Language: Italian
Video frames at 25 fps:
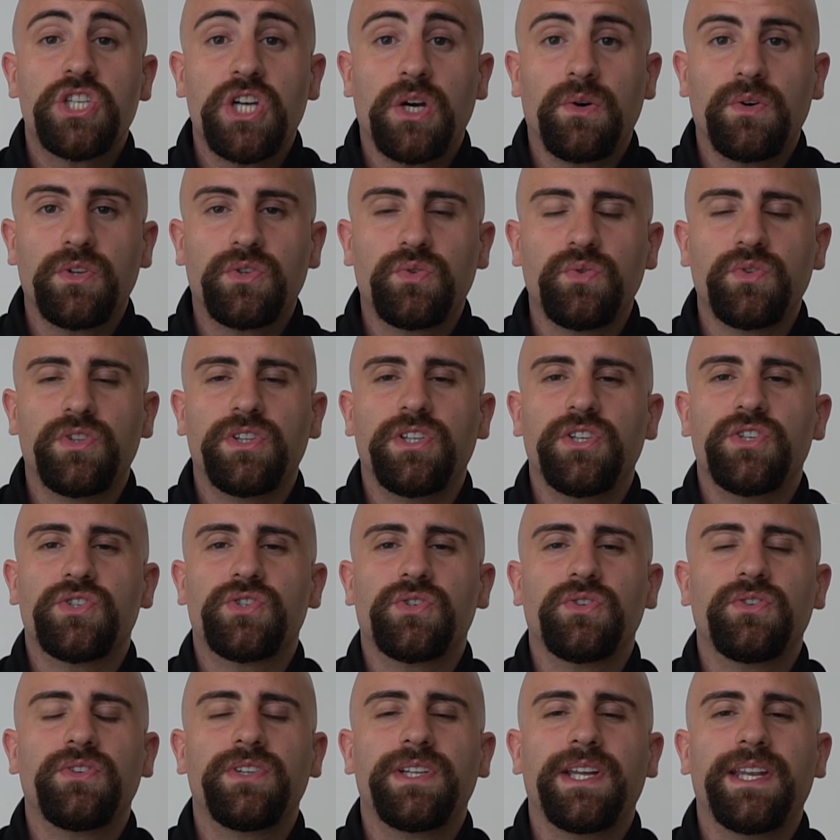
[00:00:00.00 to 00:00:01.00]
Ciao a tutti,
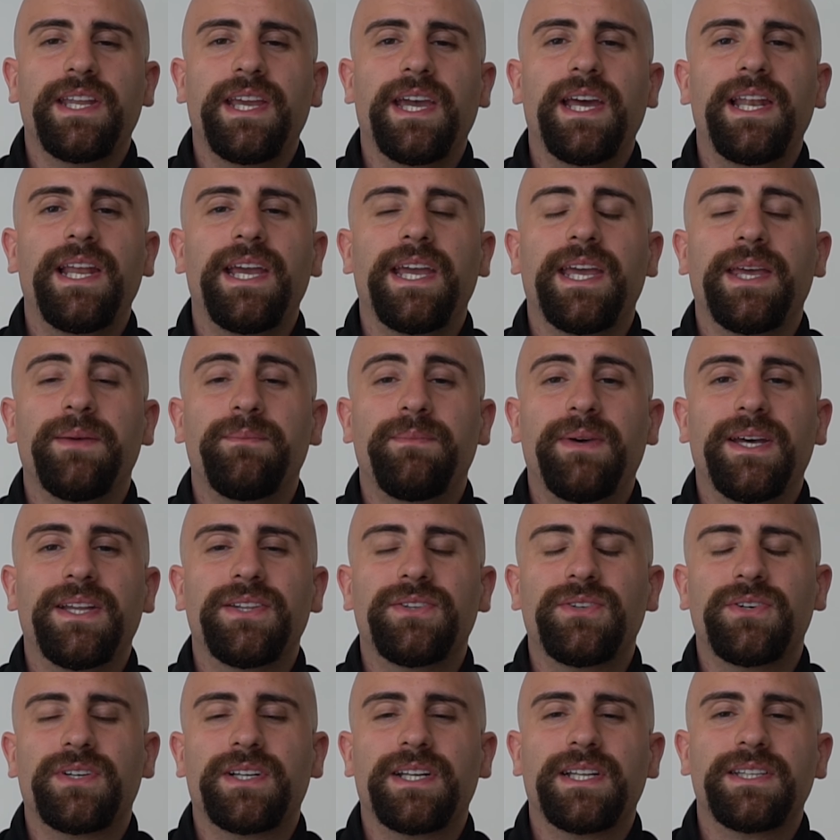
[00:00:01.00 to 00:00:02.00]
sono Daniele e
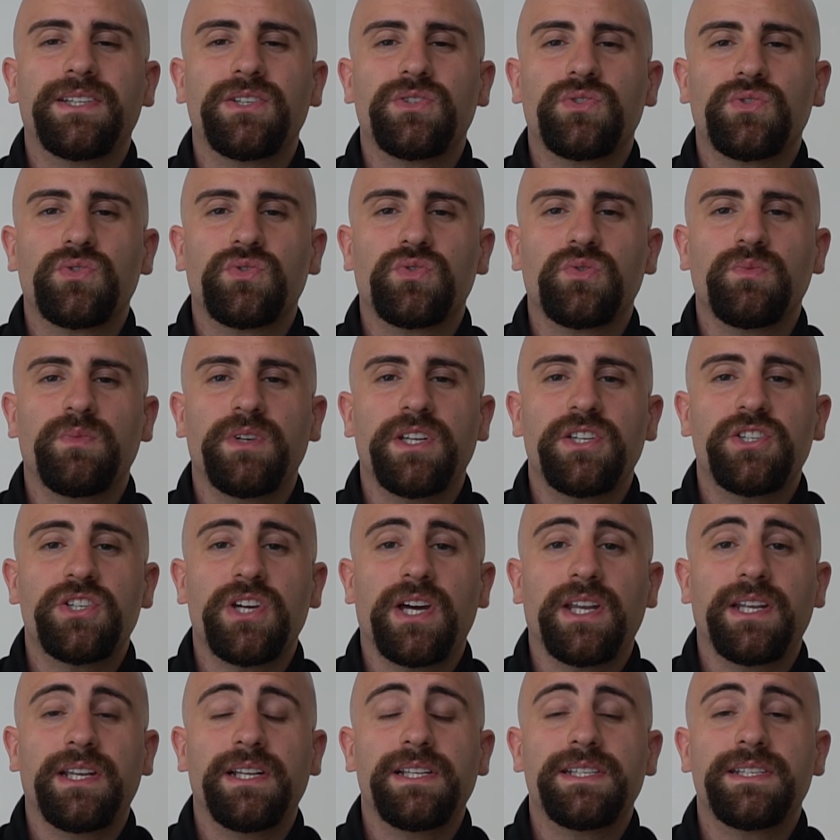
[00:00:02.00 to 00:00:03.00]
bentornati su Subri
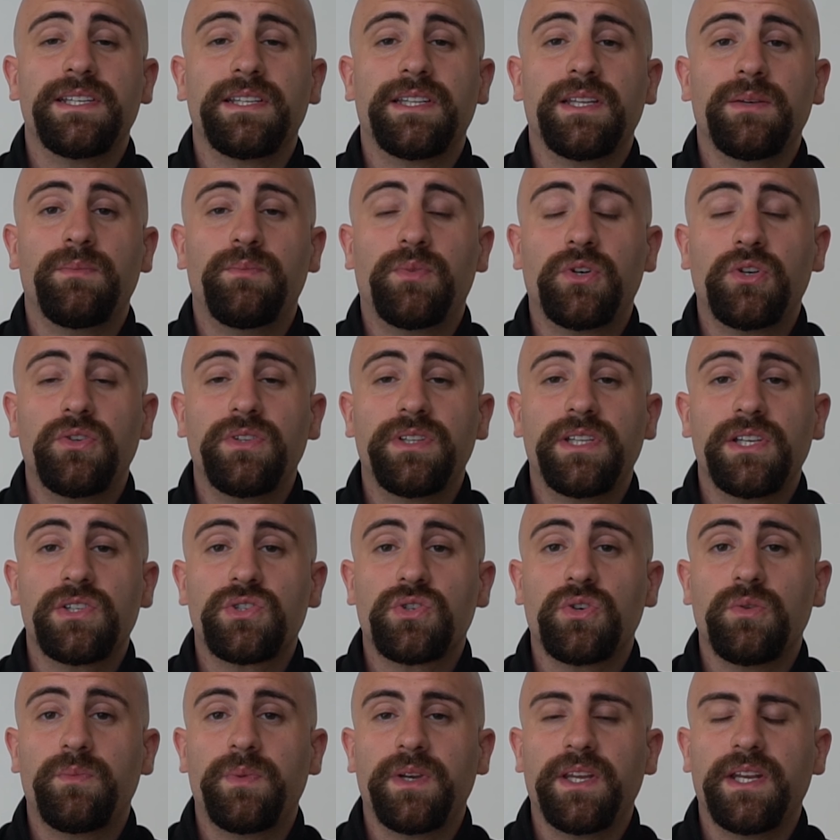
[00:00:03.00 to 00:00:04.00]
Channel. Siete pronti a
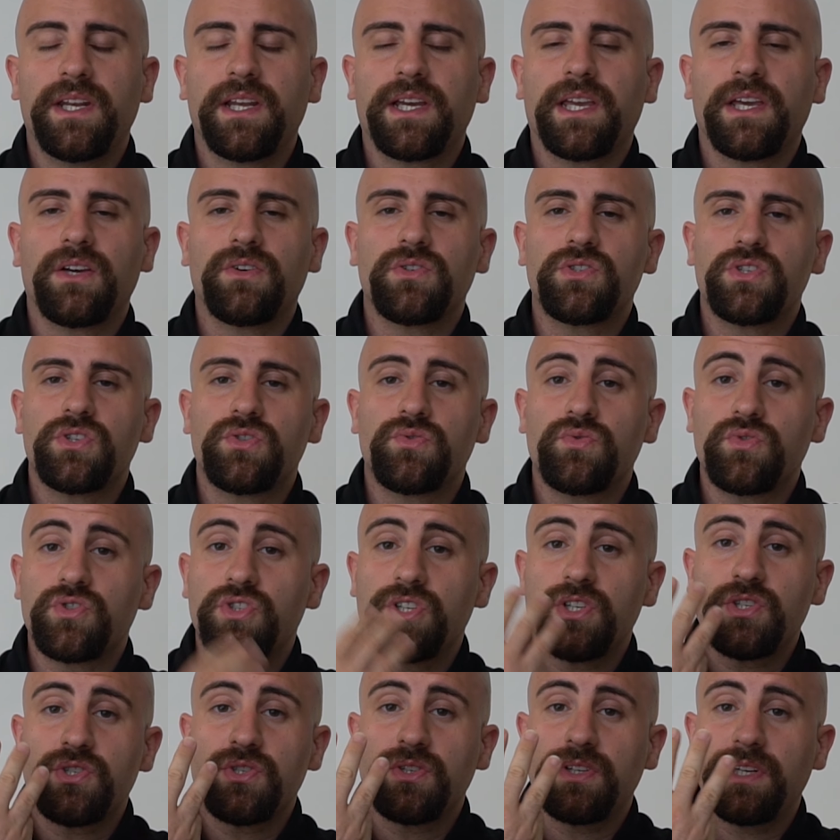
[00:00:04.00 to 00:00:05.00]
scoprire che cosa è
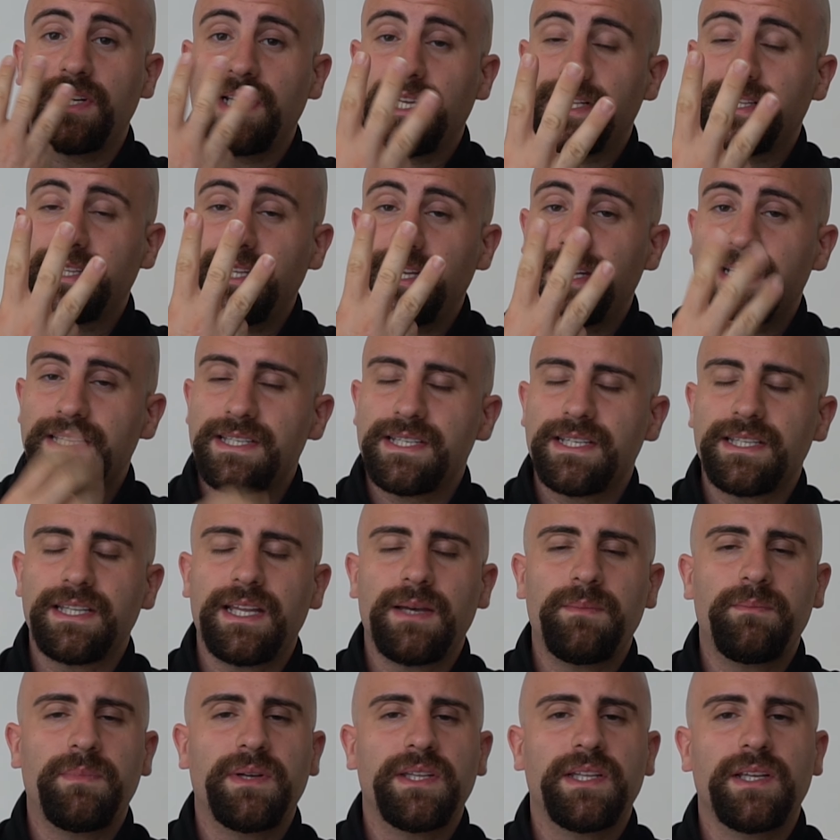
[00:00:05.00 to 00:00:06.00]
successo nella terza
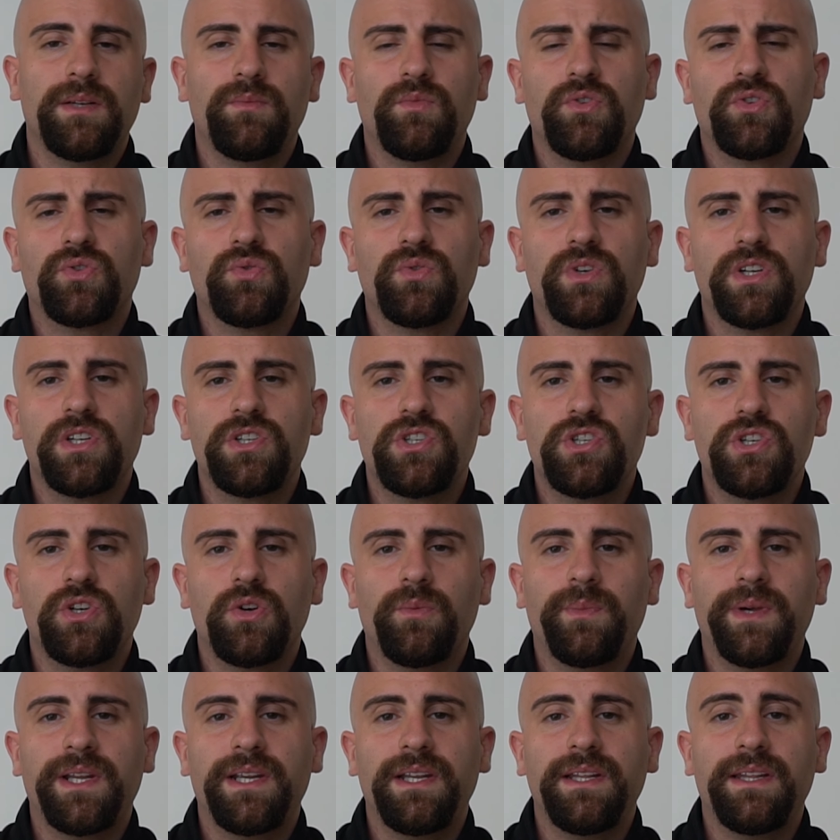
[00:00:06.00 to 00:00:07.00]
tappa del mio tour in
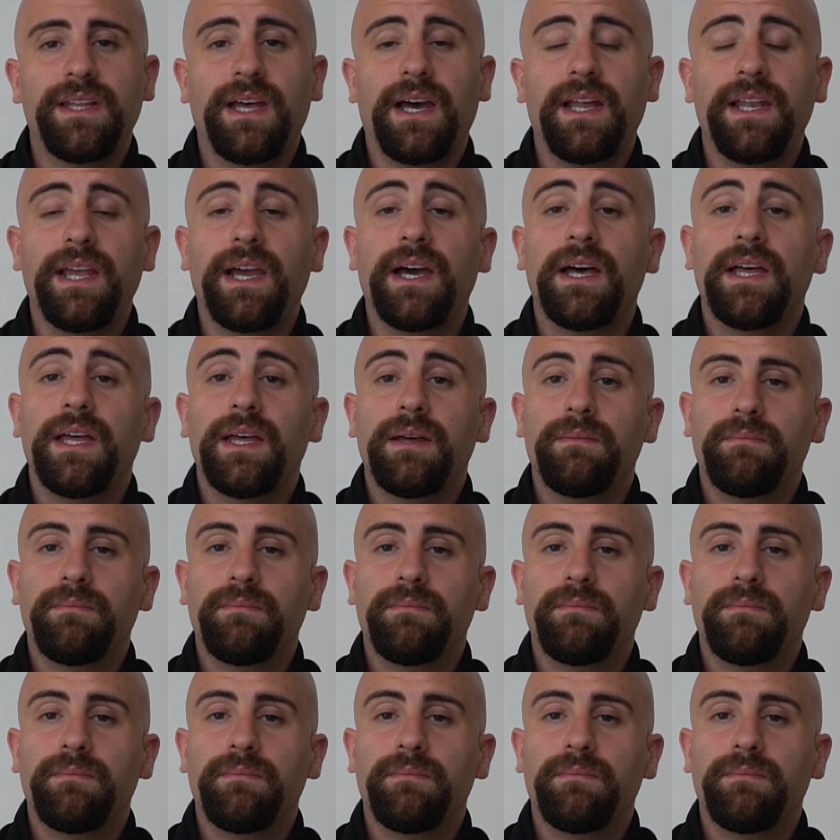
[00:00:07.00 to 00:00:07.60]
giro per l'Italia?